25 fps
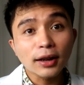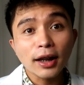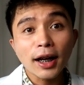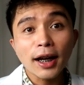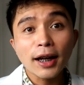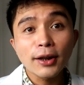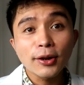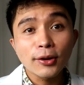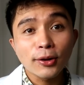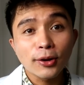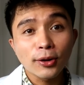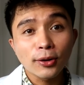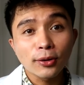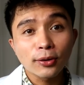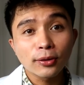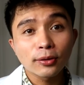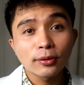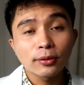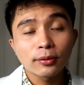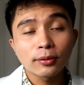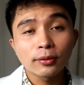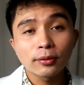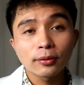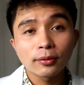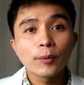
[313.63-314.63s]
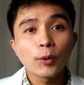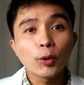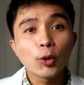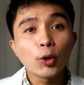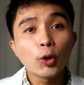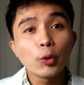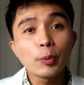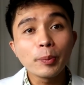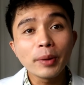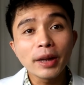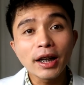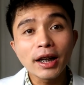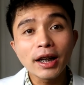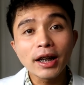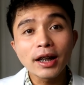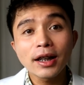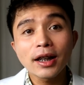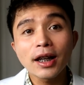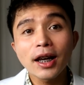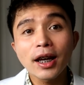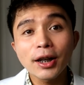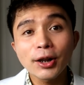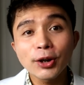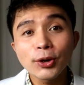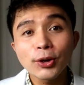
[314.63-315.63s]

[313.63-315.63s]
tayo, humihina